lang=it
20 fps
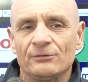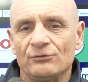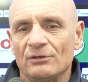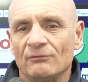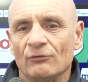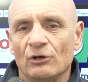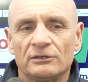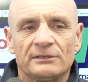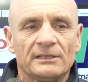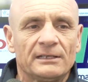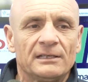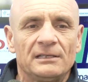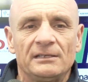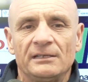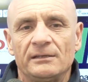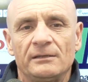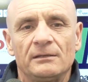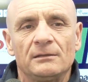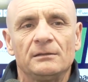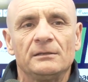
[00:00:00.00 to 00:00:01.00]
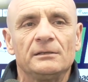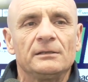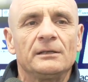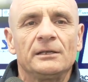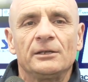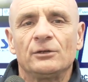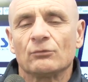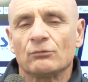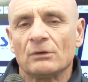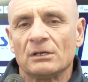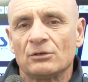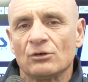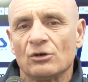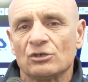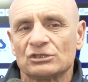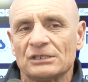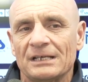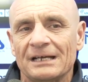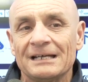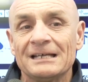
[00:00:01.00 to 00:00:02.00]
e ogni volta che gli, gli grido
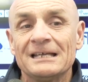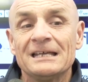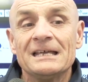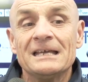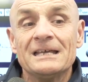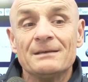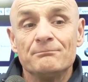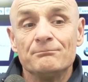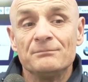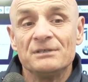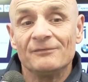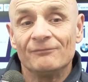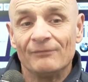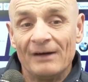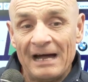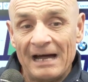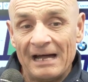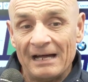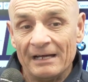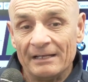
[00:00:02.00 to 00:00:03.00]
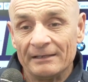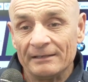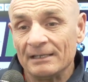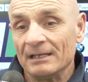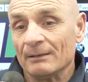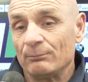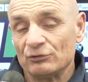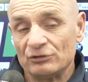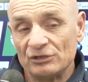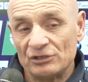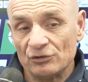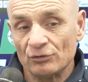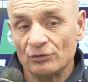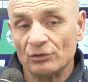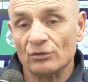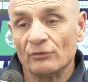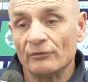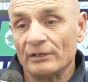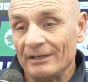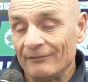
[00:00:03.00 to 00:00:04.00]
qualcosa mi va nella
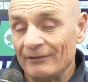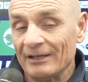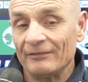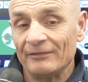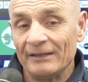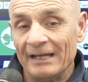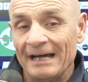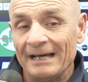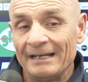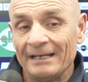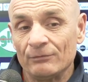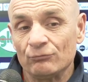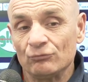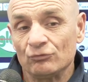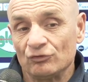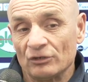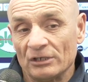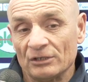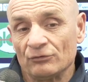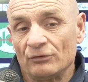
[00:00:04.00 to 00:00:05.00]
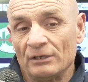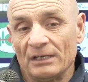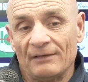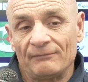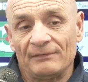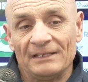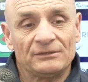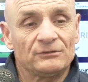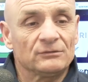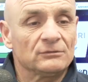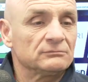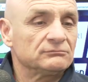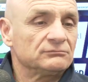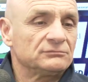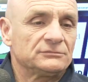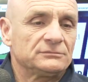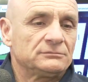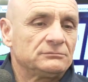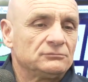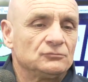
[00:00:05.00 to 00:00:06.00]
posizione dove deve andare, un giocatore che ha fatto
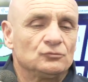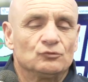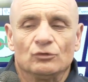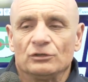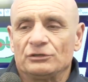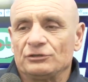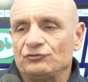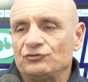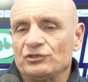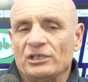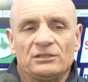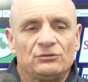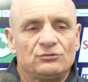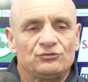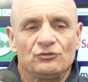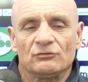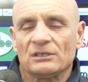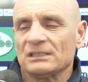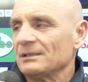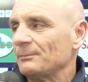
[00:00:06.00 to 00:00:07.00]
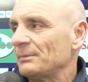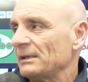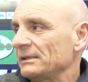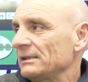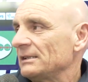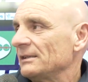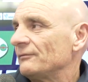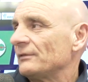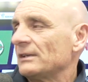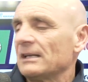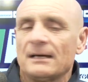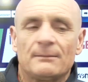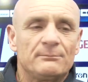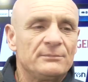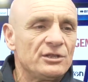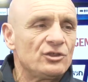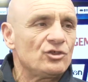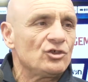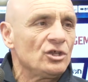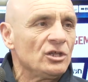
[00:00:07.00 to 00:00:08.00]
250 partite fra
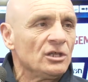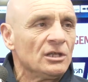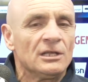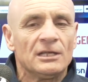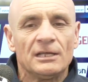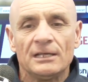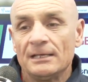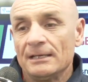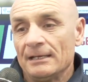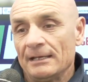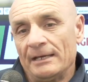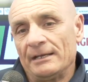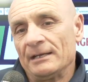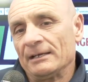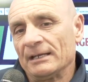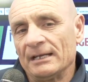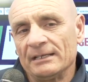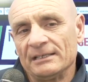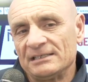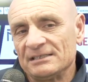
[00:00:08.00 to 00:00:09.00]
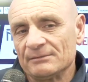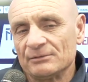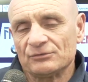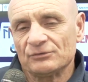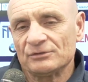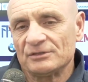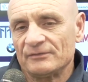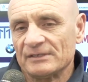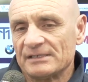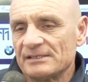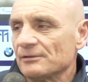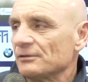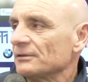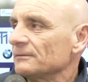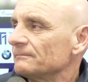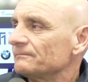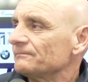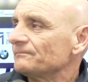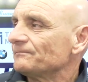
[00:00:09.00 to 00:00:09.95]
ABC è una grandissima soddisfazione.